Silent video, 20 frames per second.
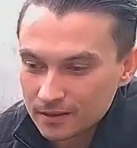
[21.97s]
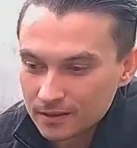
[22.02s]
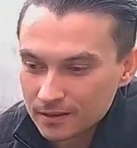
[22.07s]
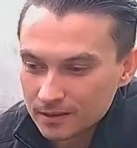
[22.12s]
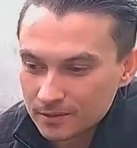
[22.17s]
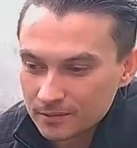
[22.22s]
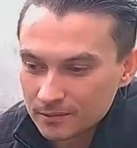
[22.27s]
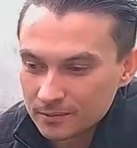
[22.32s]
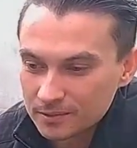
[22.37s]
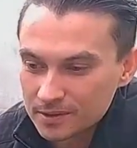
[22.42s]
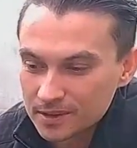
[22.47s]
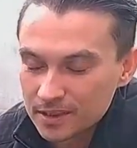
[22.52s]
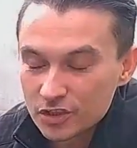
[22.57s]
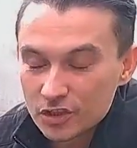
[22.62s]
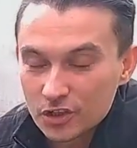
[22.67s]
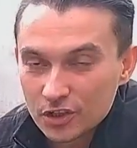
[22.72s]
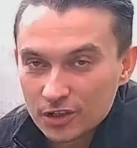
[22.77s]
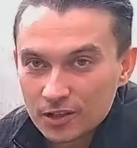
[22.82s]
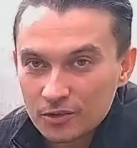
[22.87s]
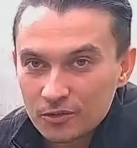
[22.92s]
Э,
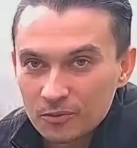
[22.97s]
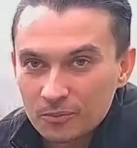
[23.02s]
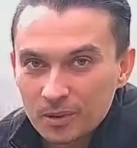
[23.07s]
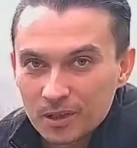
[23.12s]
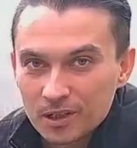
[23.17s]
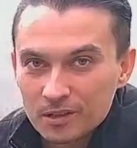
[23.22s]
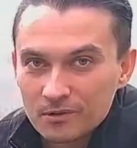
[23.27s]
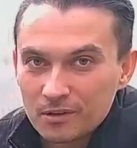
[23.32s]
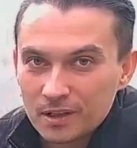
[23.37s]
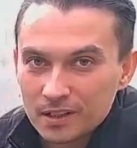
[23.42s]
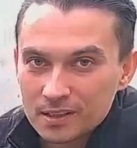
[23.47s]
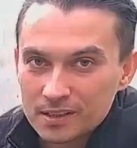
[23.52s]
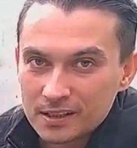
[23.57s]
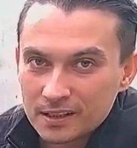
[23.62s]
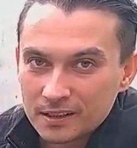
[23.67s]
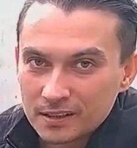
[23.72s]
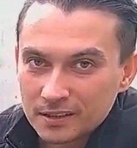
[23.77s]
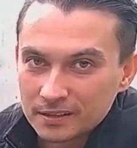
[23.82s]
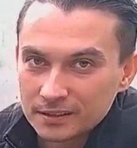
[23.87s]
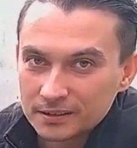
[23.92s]
сначала он
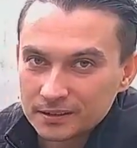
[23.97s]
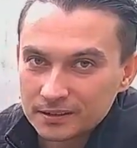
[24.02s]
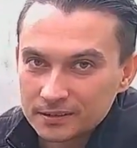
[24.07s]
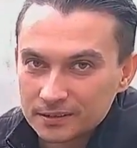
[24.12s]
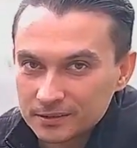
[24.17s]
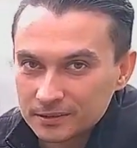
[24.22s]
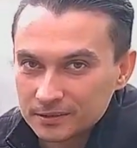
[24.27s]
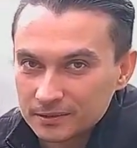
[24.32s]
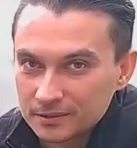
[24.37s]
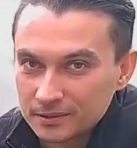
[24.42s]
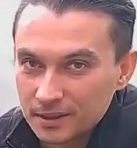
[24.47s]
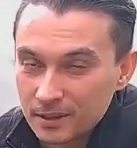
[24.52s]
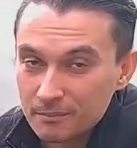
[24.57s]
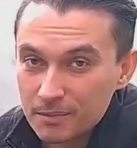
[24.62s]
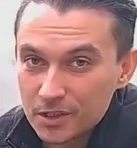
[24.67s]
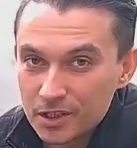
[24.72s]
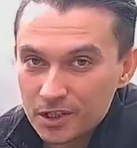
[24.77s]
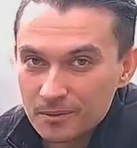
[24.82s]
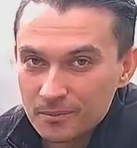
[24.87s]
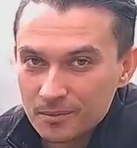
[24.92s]
поливался э,
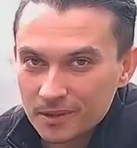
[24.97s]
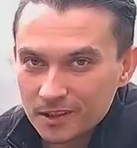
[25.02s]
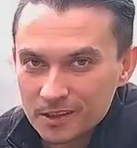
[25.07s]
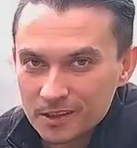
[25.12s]
обычными